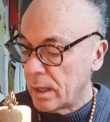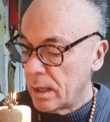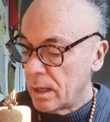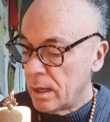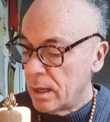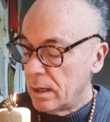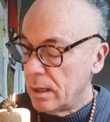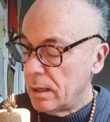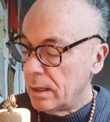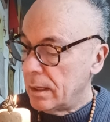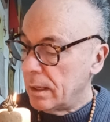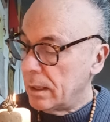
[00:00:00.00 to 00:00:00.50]

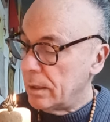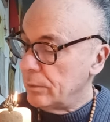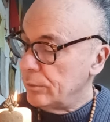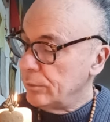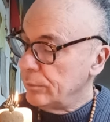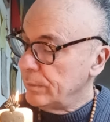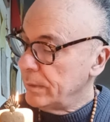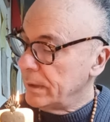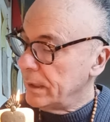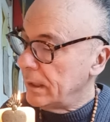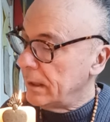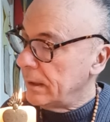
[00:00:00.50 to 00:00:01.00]
la
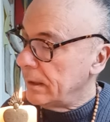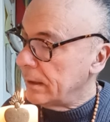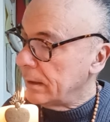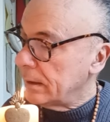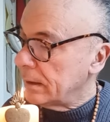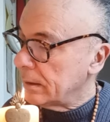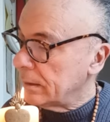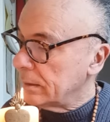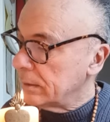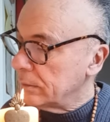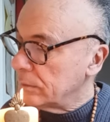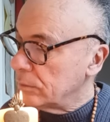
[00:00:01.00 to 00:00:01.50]

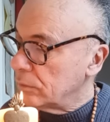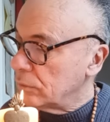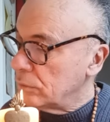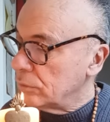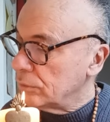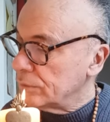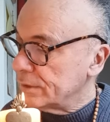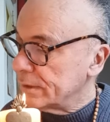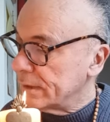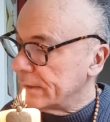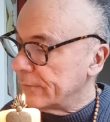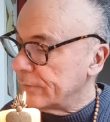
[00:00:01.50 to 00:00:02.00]
lumière
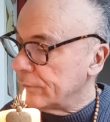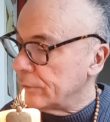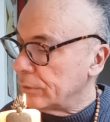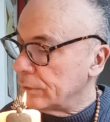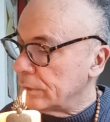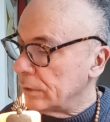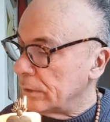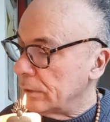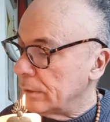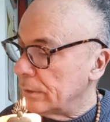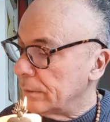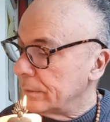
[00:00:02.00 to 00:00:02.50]
aux
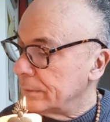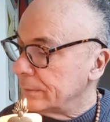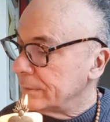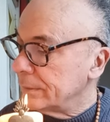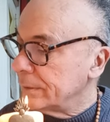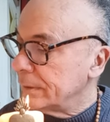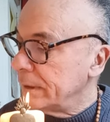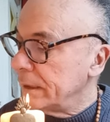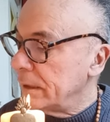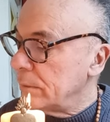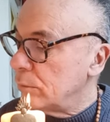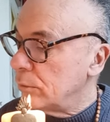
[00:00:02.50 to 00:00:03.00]
aveugles.
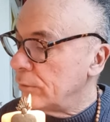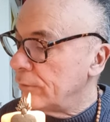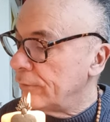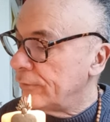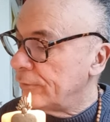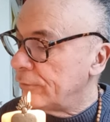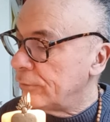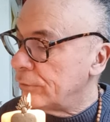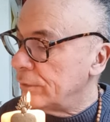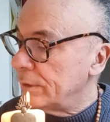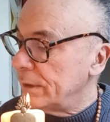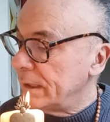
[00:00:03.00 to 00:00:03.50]
Il me
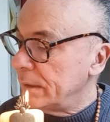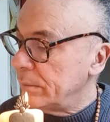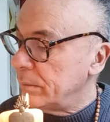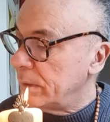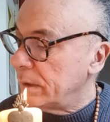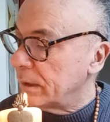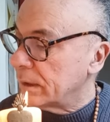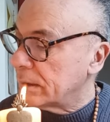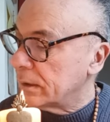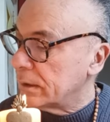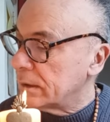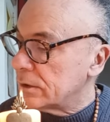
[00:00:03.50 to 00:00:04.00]
faut
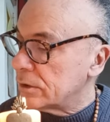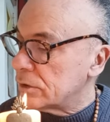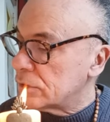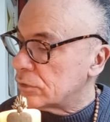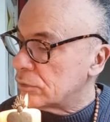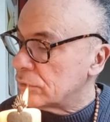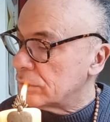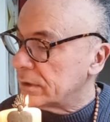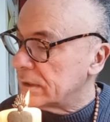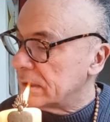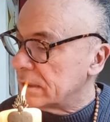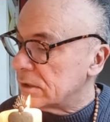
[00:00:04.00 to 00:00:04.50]
libérer
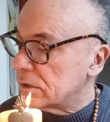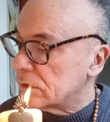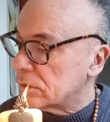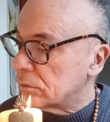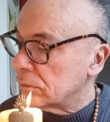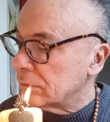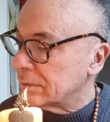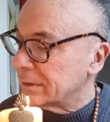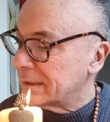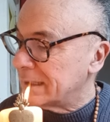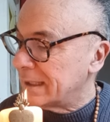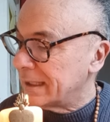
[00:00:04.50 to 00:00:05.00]
ceux qui
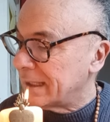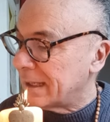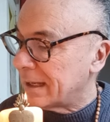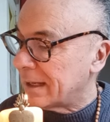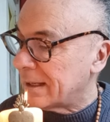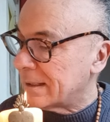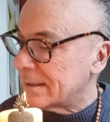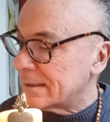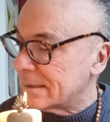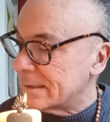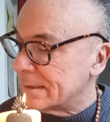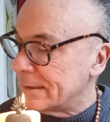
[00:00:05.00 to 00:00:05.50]
sont
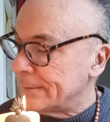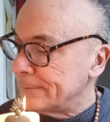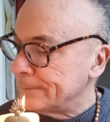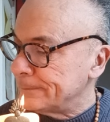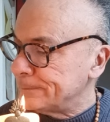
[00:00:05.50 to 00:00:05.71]
écrasés